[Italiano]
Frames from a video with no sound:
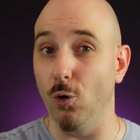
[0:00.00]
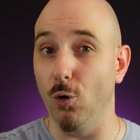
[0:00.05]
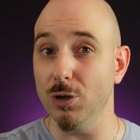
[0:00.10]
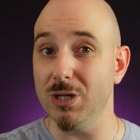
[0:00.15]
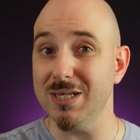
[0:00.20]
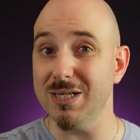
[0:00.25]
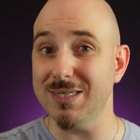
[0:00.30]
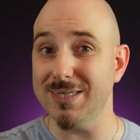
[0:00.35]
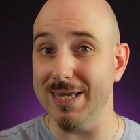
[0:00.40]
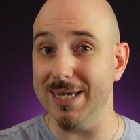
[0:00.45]

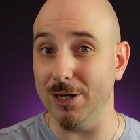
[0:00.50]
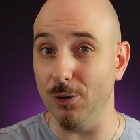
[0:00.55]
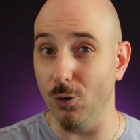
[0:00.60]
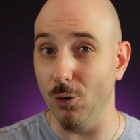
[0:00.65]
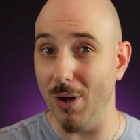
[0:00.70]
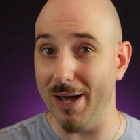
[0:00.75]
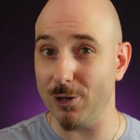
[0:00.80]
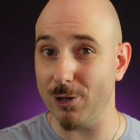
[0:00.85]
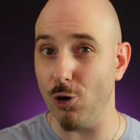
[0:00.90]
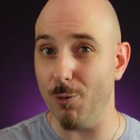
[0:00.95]
ogni
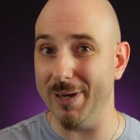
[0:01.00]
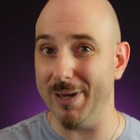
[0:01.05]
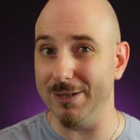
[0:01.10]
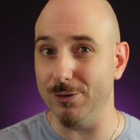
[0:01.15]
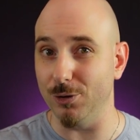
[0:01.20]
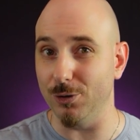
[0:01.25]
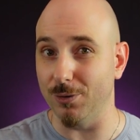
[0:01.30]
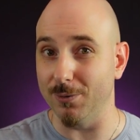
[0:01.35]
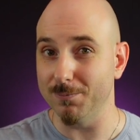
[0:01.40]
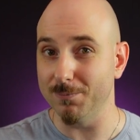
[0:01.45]
singolo
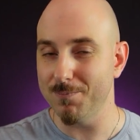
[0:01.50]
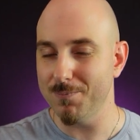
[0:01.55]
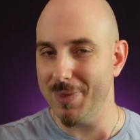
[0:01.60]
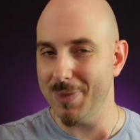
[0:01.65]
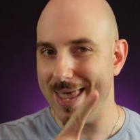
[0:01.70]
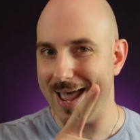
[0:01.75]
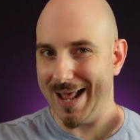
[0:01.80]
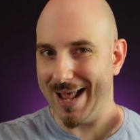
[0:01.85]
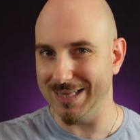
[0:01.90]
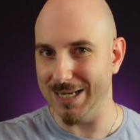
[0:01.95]
argomento.
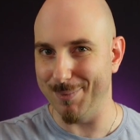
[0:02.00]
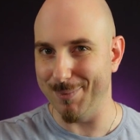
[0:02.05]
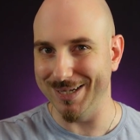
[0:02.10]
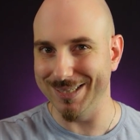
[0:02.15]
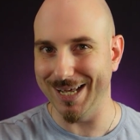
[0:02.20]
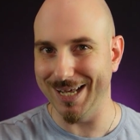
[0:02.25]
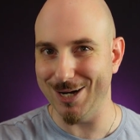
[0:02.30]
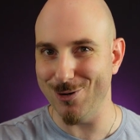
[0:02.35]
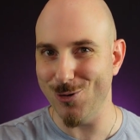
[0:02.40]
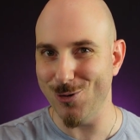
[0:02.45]
Andiamo a
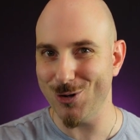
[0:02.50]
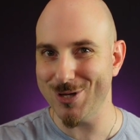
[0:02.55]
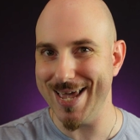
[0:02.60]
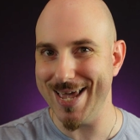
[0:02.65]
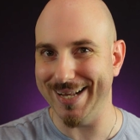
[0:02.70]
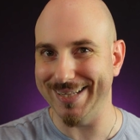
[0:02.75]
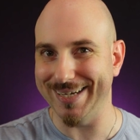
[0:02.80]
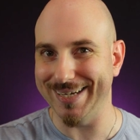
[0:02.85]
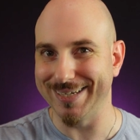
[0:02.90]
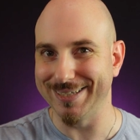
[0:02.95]
dargli
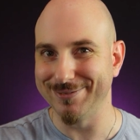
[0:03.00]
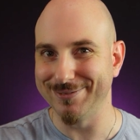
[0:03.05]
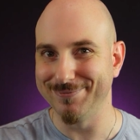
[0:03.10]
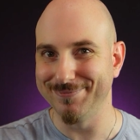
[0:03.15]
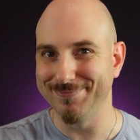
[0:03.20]
un'occhiata.